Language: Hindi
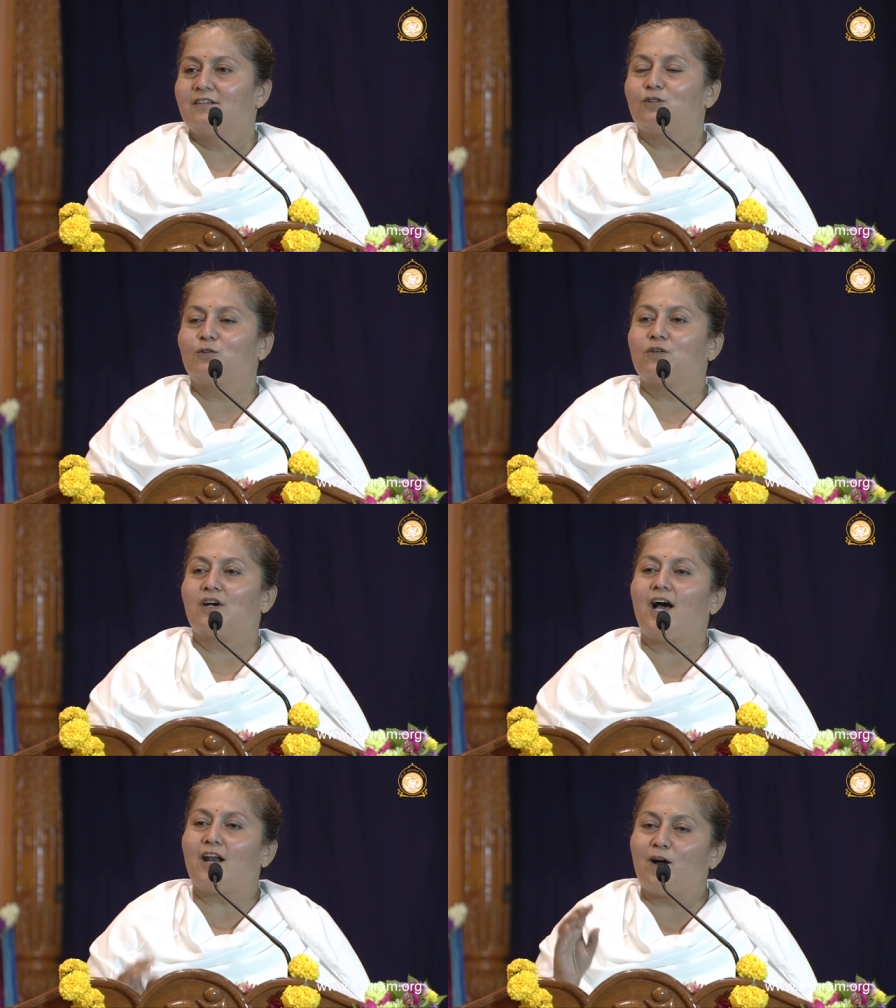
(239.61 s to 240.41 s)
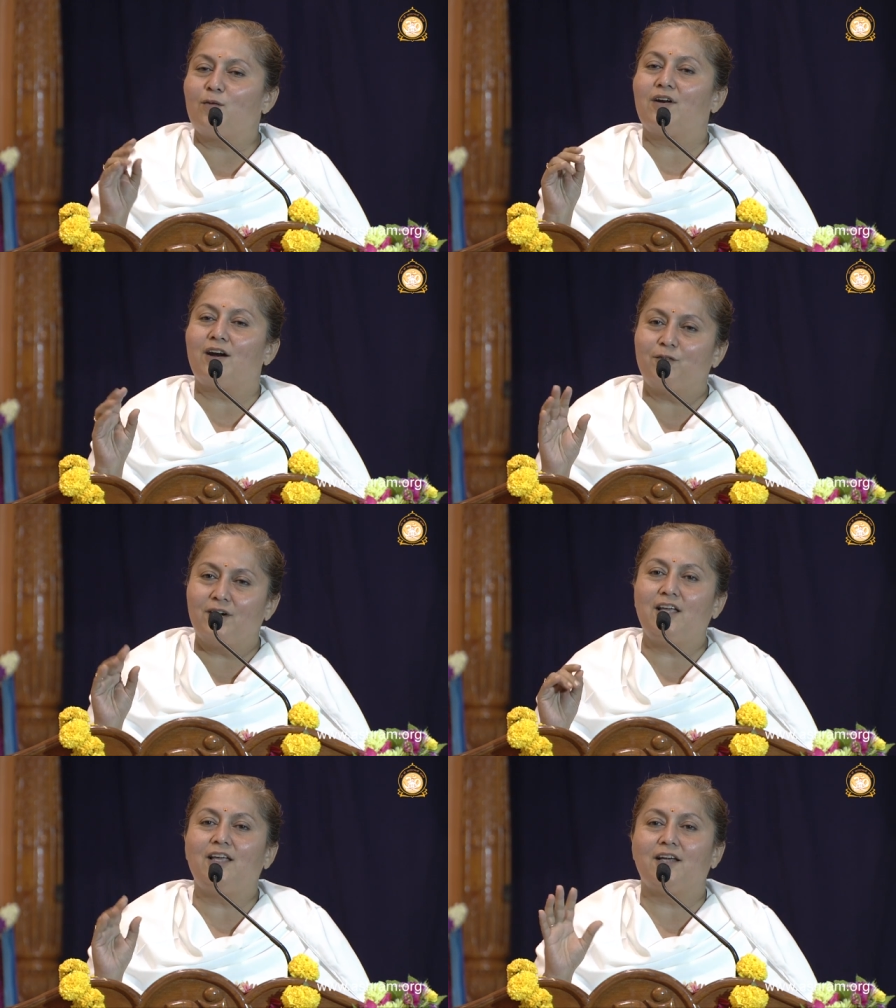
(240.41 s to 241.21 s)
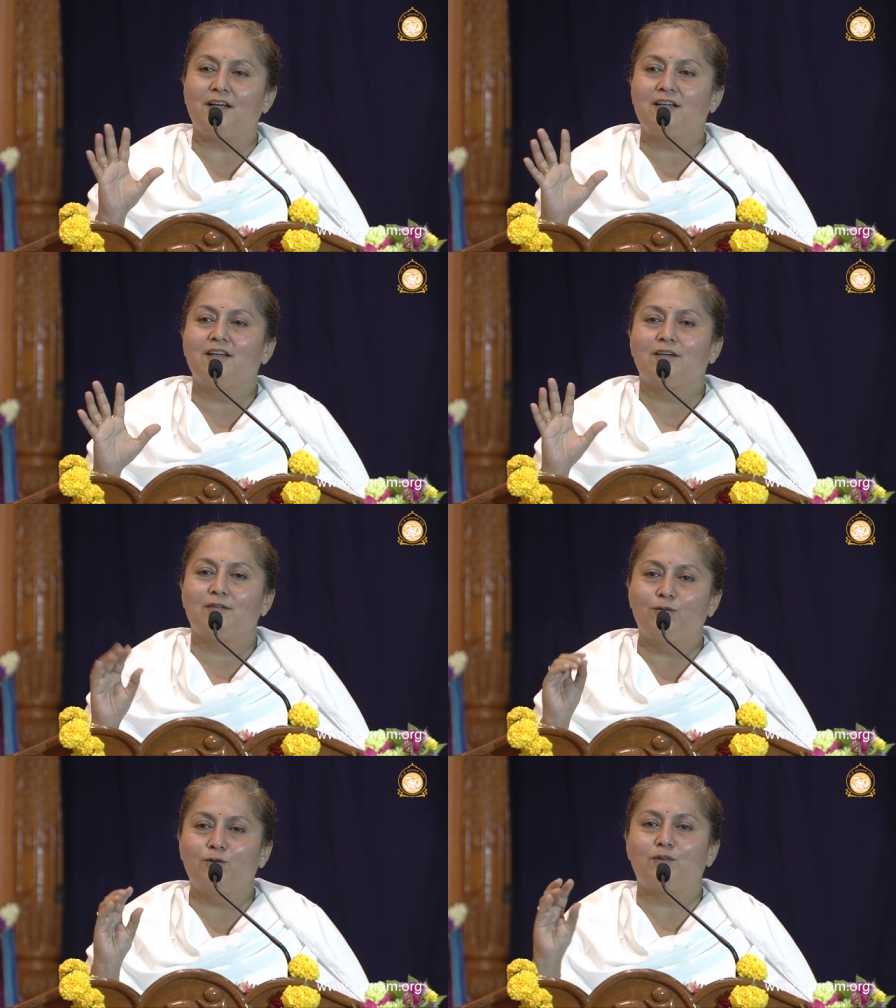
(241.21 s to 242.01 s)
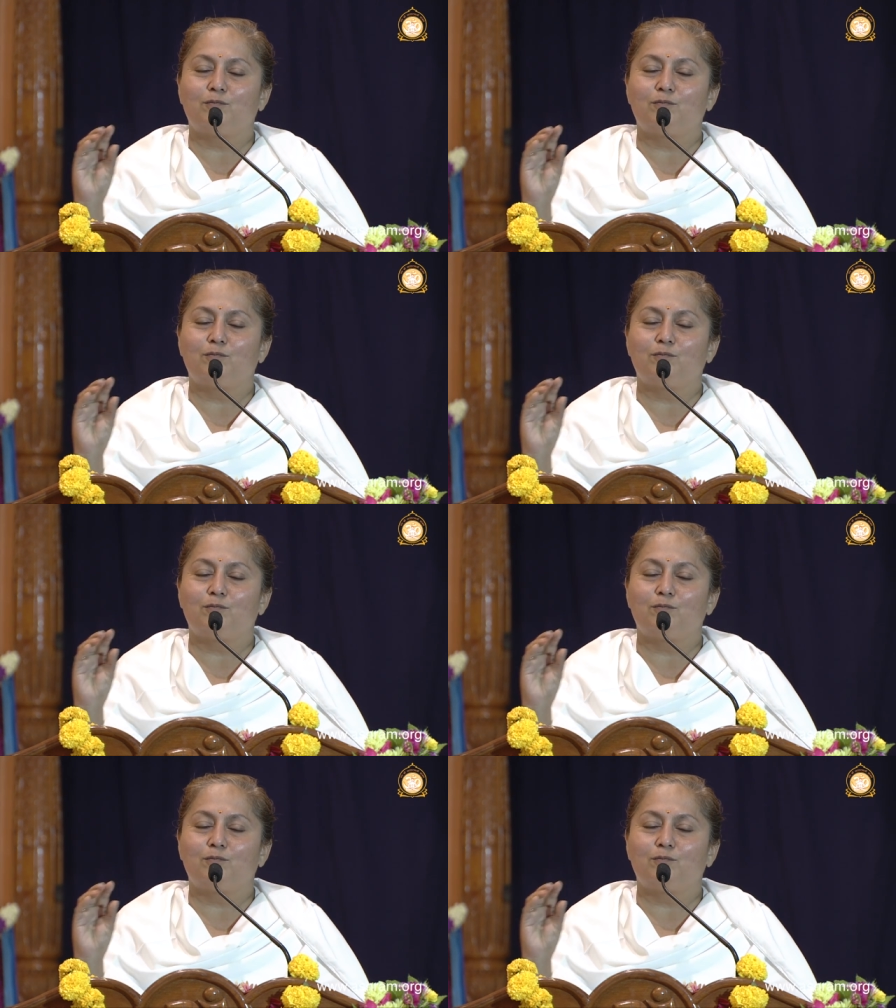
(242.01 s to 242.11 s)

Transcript: तो कहा राउंड राउंड नहीं है वो